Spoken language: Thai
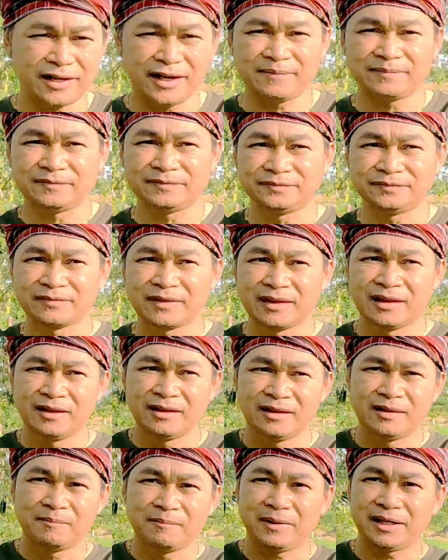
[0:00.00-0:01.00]
ยครับ
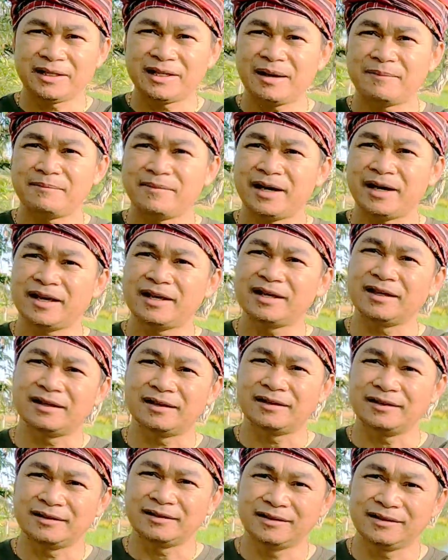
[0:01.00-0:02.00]
มันทำให้
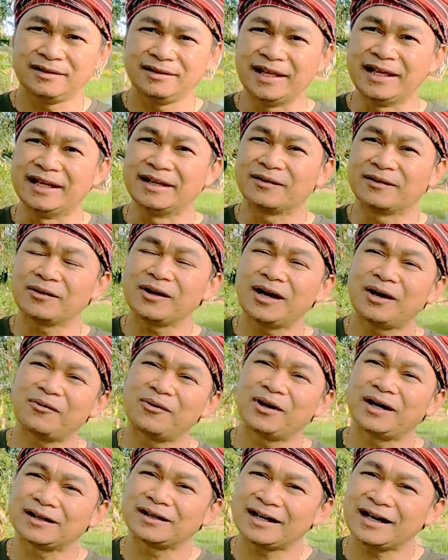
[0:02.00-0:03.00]
ดินของเรา
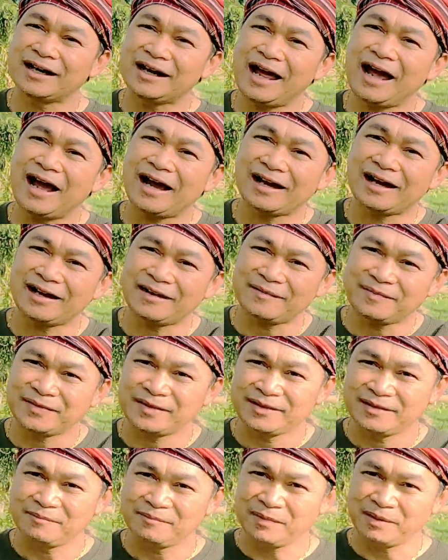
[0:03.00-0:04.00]
อ่ะข้างล่างอ่ะ
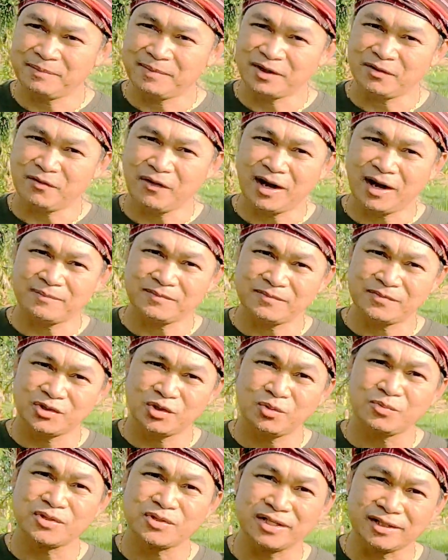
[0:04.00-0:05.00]
มันมีความ
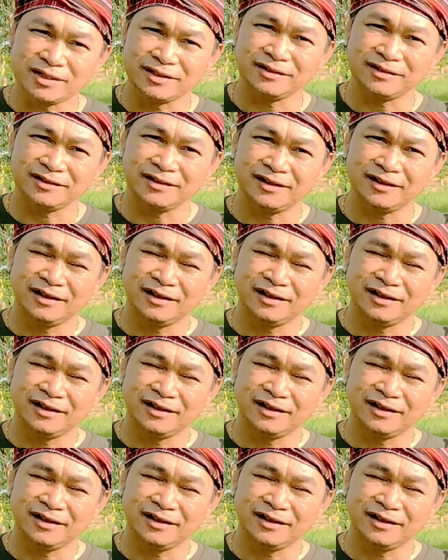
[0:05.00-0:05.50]
ชุ่มชื้น